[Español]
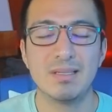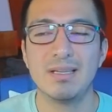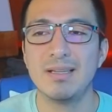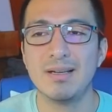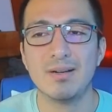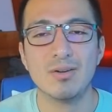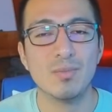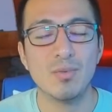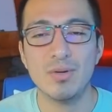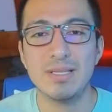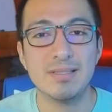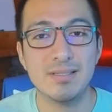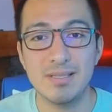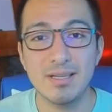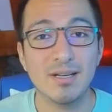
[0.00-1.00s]
era como
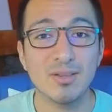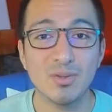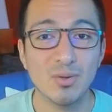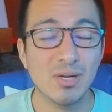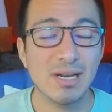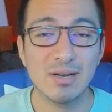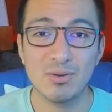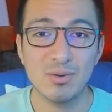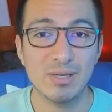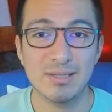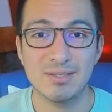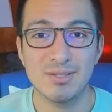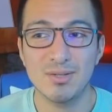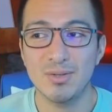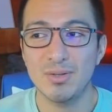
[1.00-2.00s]
incierto la
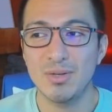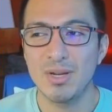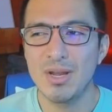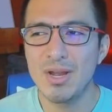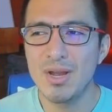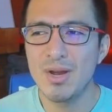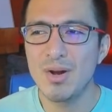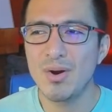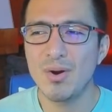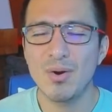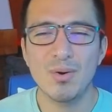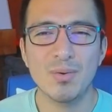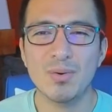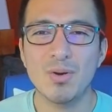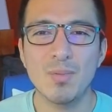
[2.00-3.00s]
conexión
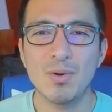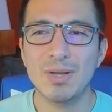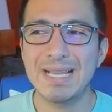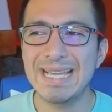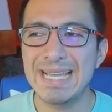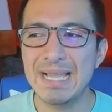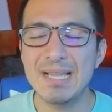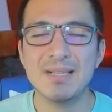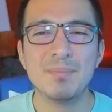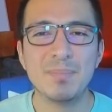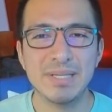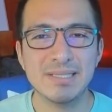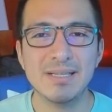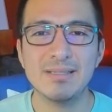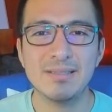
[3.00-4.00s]
o como que
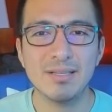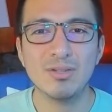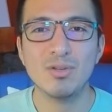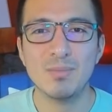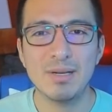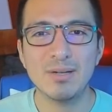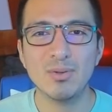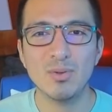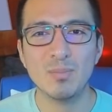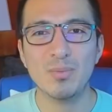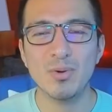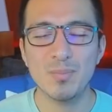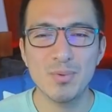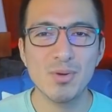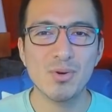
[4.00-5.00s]
empezaste a tomar tu
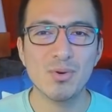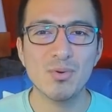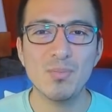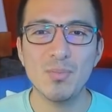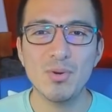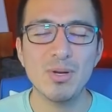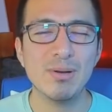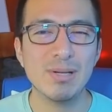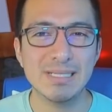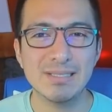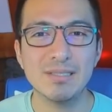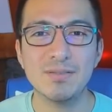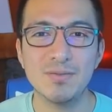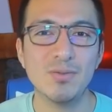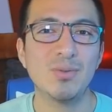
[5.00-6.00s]
propio rumbo y lo has
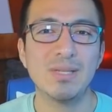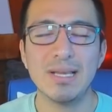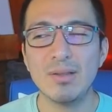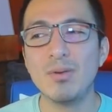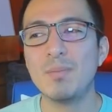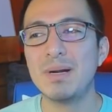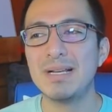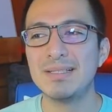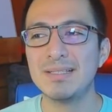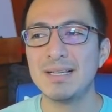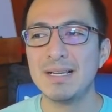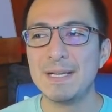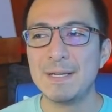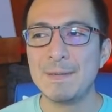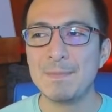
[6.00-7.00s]
disfrutado más.
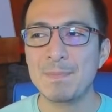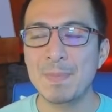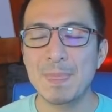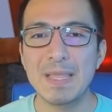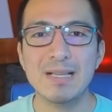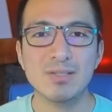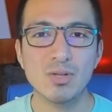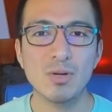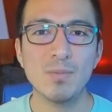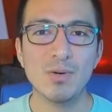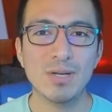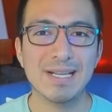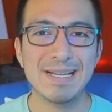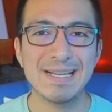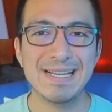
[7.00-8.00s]
Es
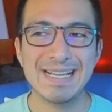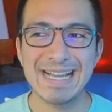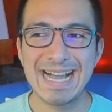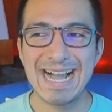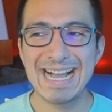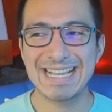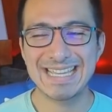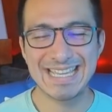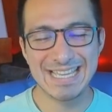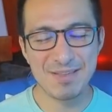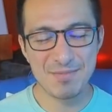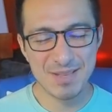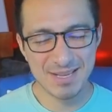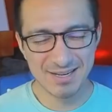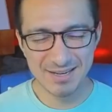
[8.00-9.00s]
como que aquí
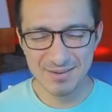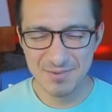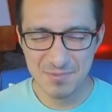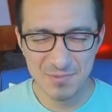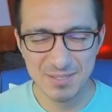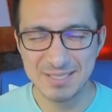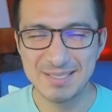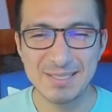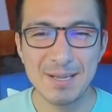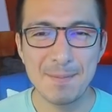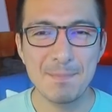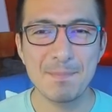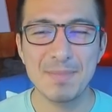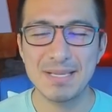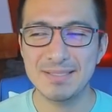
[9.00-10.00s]
viene como
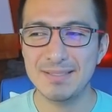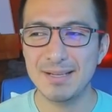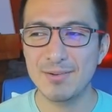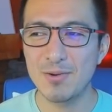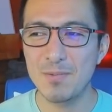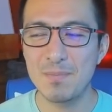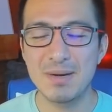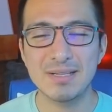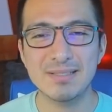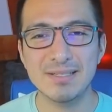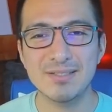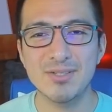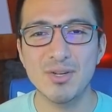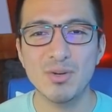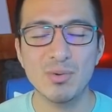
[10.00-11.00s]
esta, esta
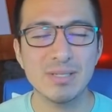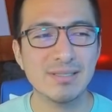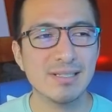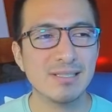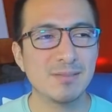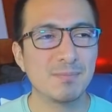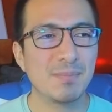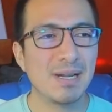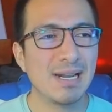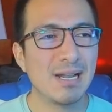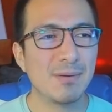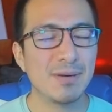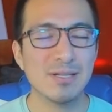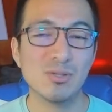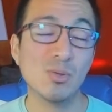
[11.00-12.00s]
conversación o estas
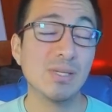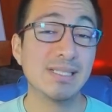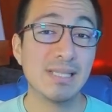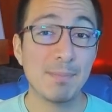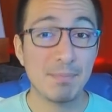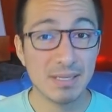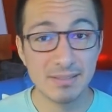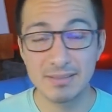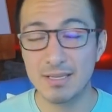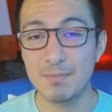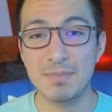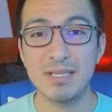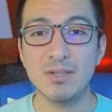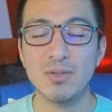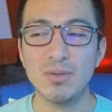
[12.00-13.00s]
palabras o este
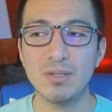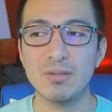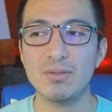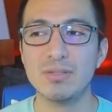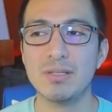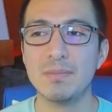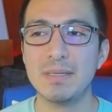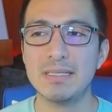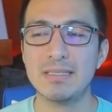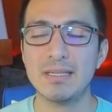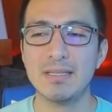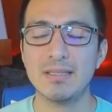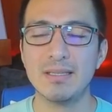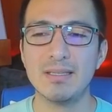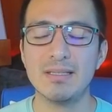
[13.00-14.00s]
pensamiento de los demás
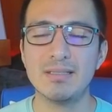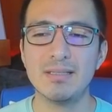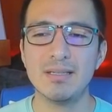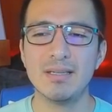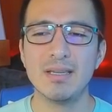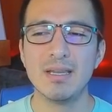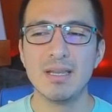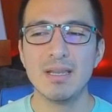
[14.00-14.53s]
que te dice,